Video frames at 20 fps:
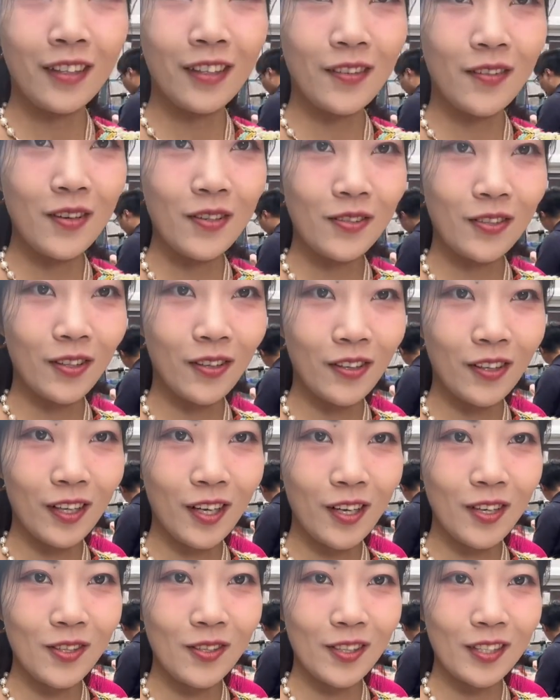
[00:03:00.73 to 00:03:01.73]
你们最后
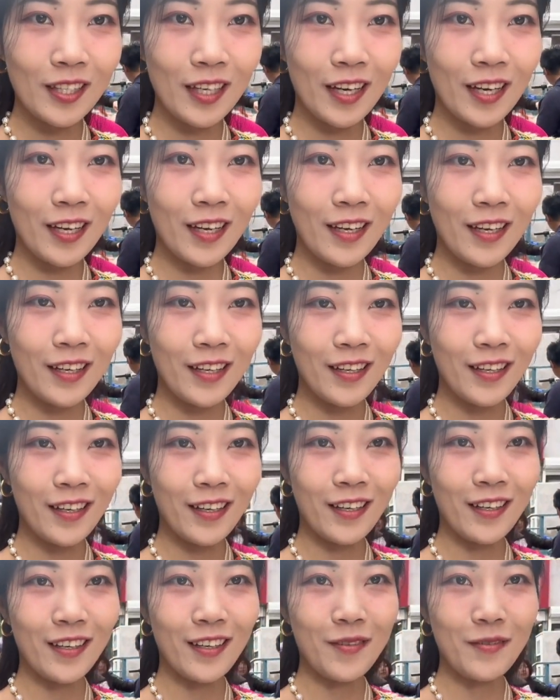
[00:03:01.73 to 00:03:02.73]
可以坐在
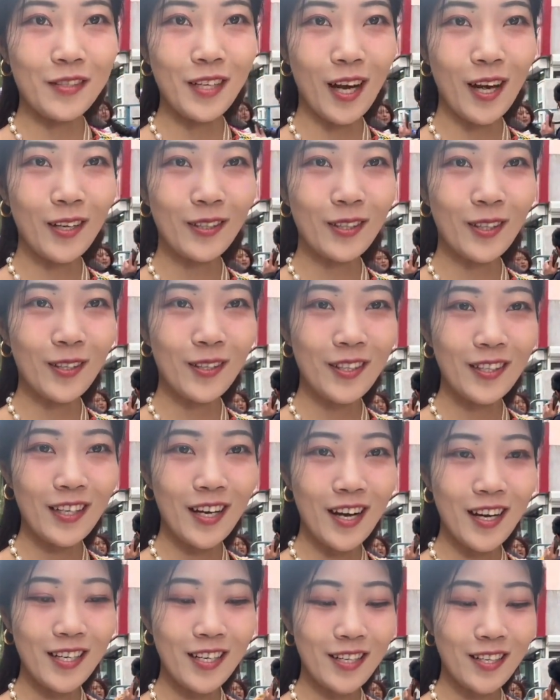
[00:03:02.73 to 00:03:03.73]
呃炸油条这
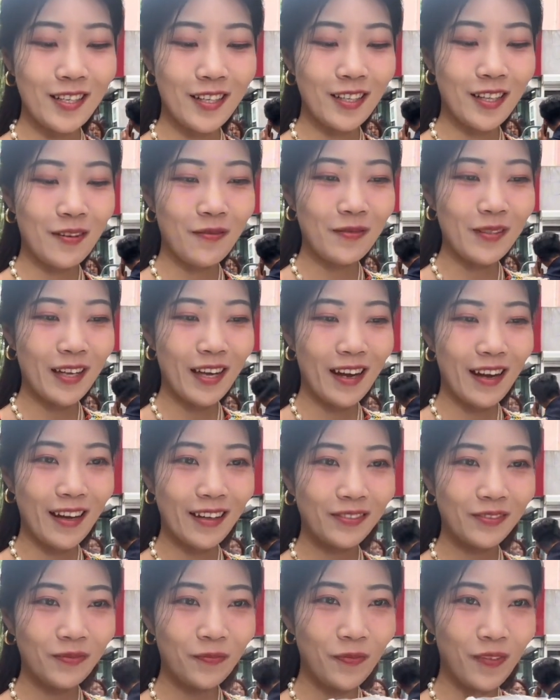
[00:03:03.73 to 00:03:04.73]
家吃，他们
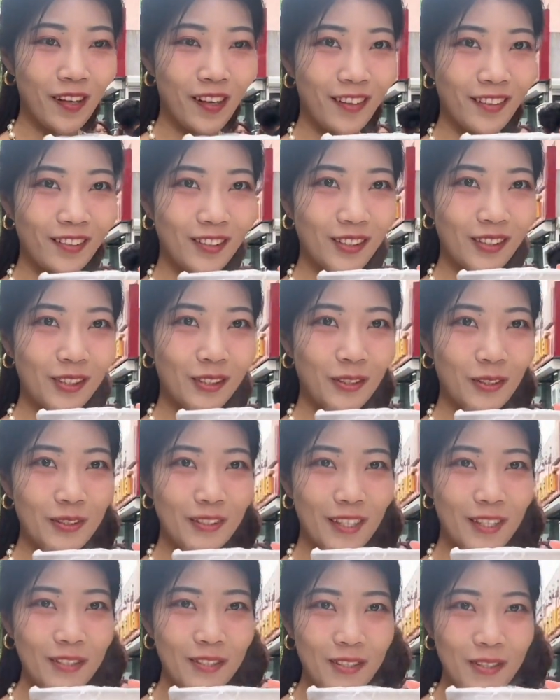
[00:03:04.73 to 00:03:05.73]
家豆
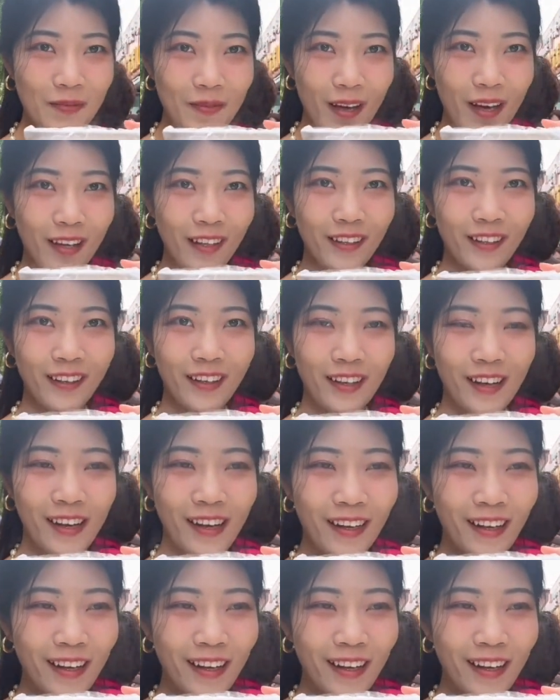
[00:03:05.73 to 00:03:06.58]
浆随便喝，